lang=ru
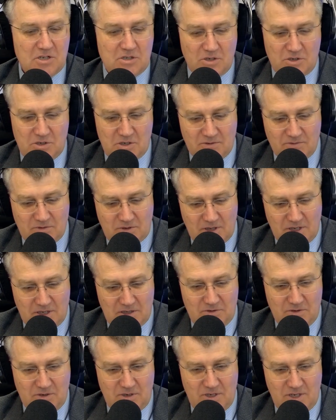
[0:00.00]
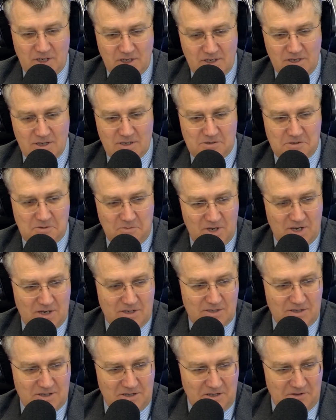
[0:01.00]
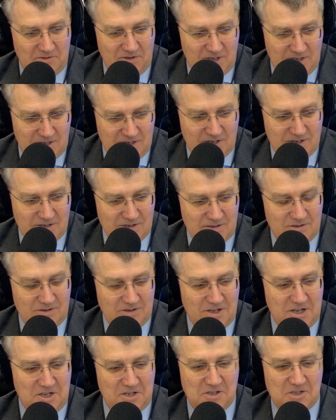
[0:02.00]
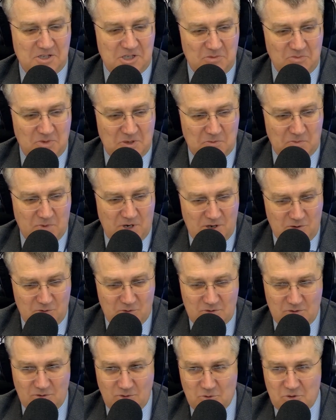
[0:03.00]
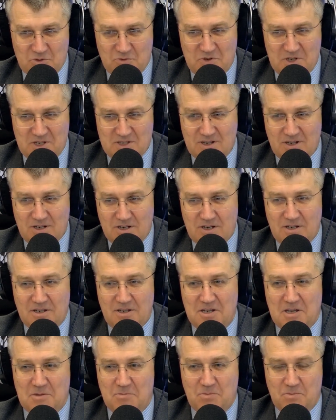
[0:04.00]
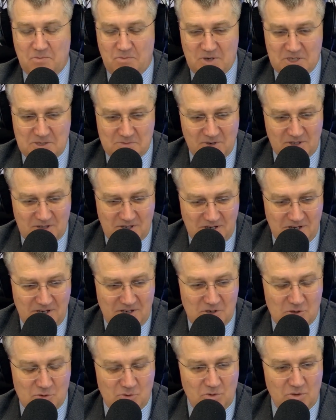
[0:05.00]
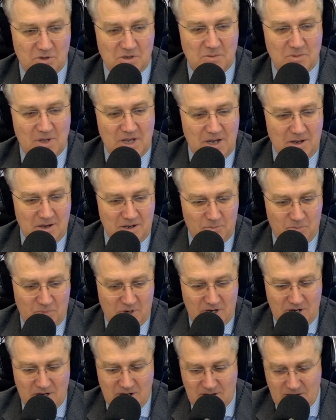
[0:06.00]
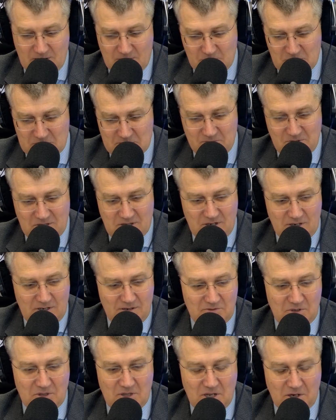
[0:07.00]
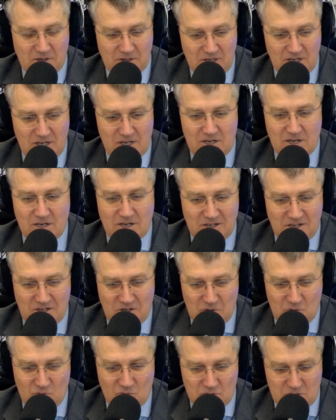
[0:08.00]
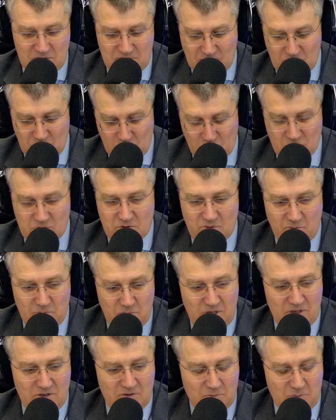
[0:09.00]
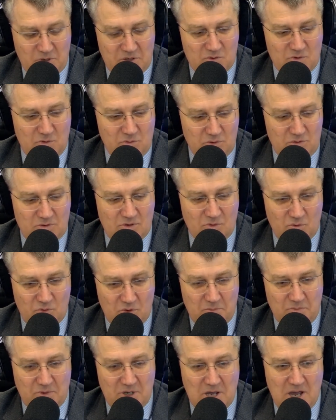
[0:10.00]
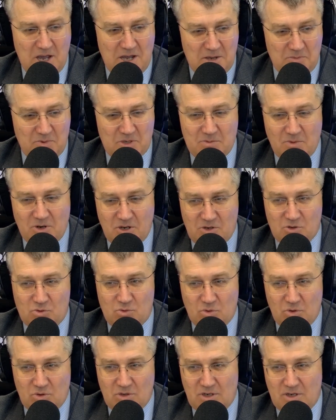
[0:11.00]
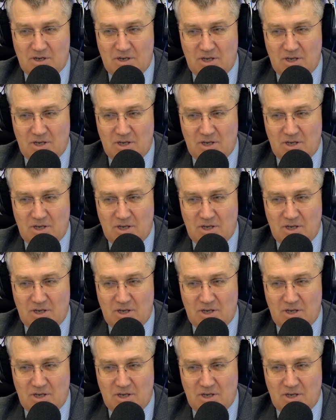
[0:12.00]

чем вкладывать деньги, себя остановите, дайте себе паузу, лучше в несколько дней, посмотрите, что это, по, посмотрите в интернете какие-нибудь отзывы, ну просто вбейте в поисковую строку и, по, и посмотрите, что она,